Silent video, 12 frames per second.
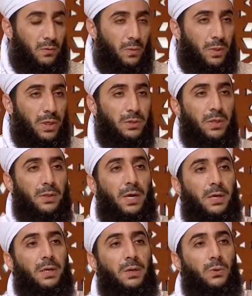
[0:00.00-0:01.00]
ومن اجل
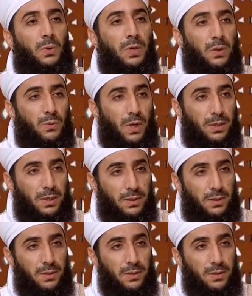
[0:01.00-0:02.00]
ذلك يغلظ عليه
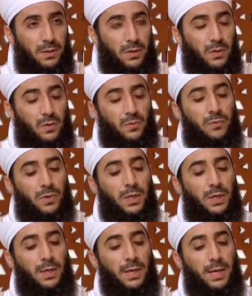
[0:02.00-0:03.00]

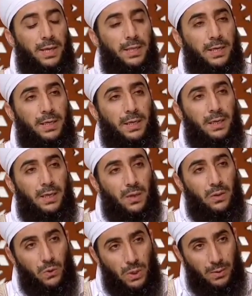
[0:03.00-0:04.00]
فهذا
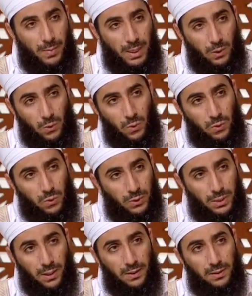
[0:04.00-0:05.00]
الاغلاظ هو الملحوظ
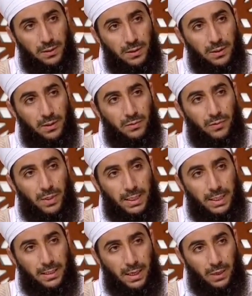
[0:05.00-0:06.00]
هنا
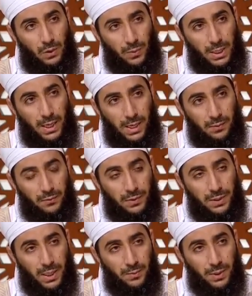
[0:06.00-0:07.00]
فالايذان بالحرب
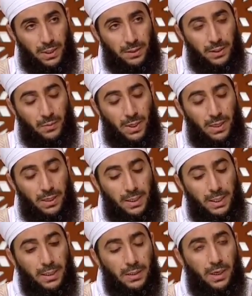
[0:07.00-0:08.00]
في امر الربا
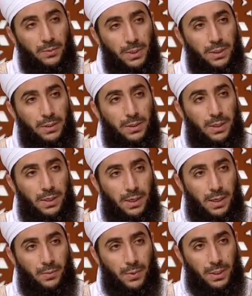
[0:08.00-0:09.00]
لعظم
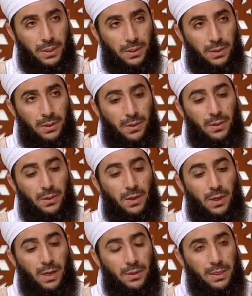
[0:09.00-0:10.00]
امر
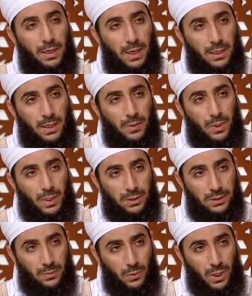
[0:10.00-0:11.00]
هذه
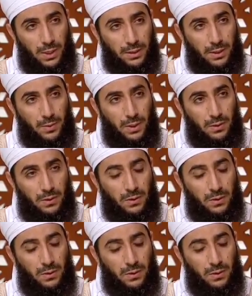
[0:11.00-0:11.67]
الكبيره المحرمه